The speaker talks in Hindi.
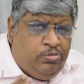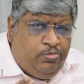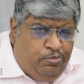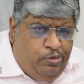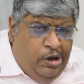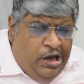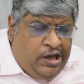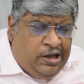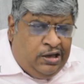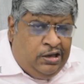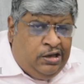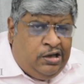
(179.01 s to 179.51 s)

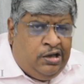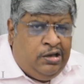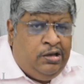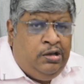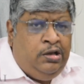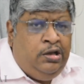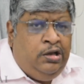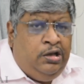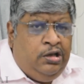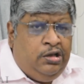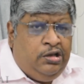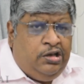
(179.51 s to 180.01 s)
बैंक
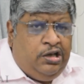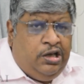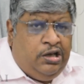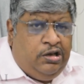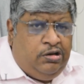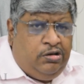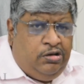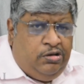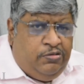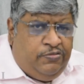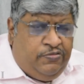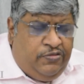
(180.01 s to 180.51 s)
या
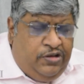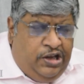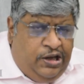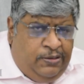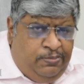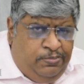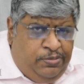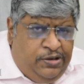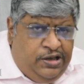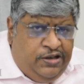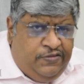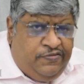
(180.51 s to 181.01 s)

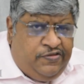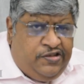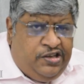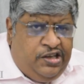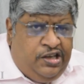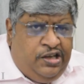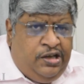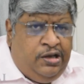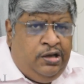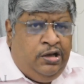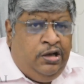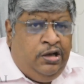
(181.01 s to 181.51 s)
एन